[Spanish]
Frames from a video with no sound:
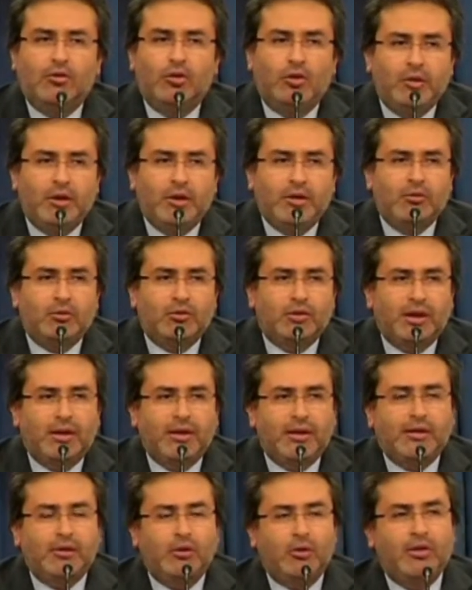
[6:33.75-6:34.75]
No olviden
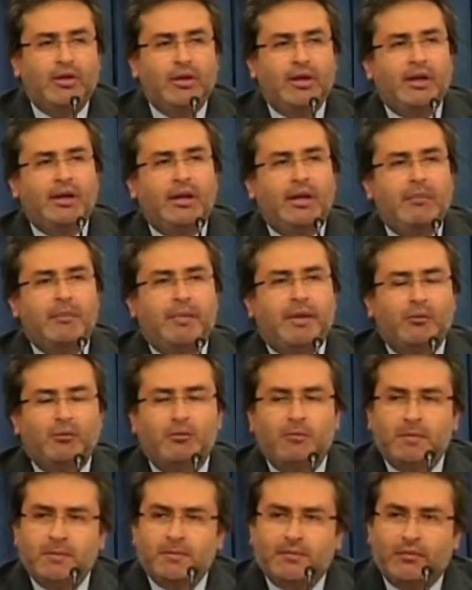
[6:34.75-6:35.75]
ustedes que hoy día el
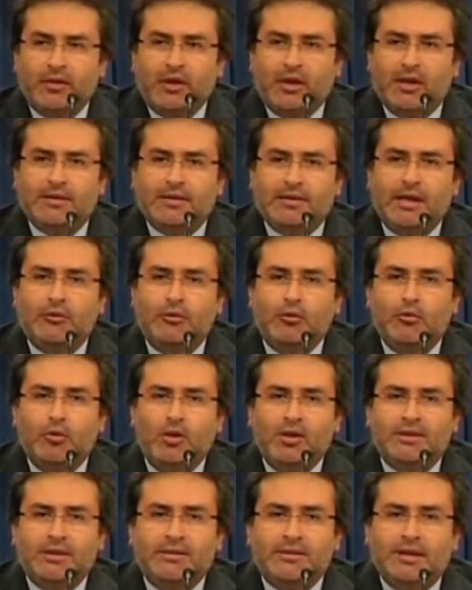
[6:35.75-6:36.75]
Perú está dando
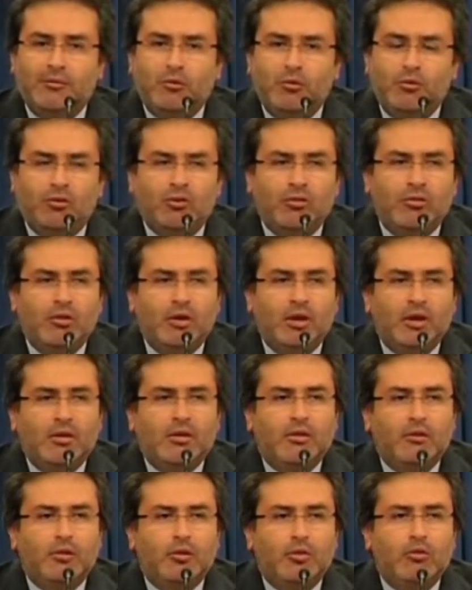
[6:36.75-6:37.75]
muestras al mundo
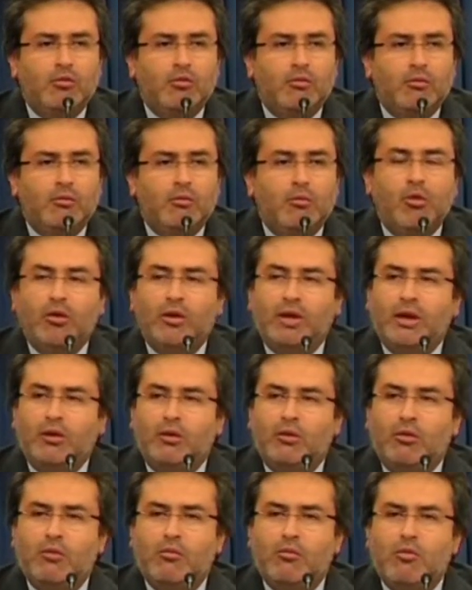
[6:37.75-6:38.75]
de un
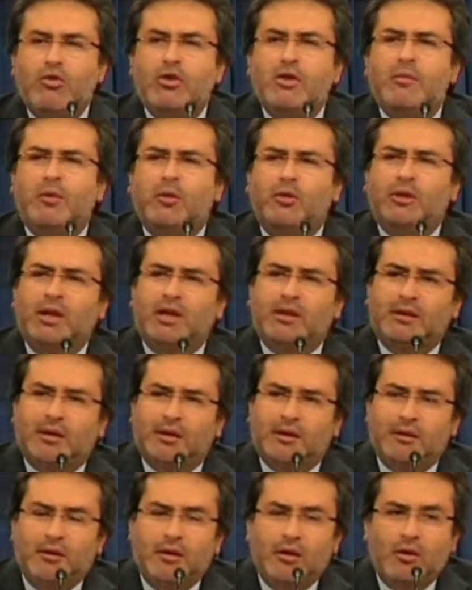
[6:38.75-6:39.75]
modelo muy
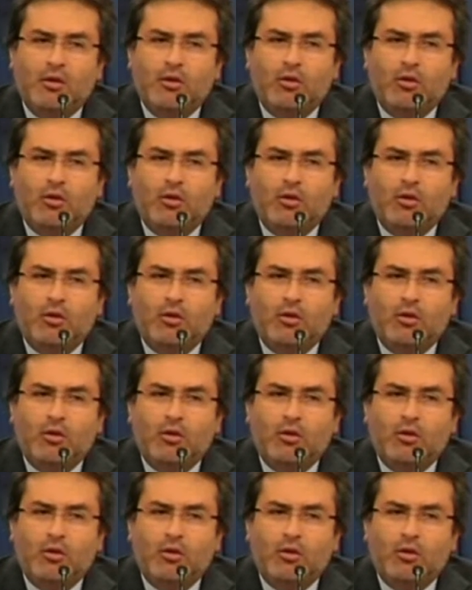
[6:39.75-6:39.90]
importante,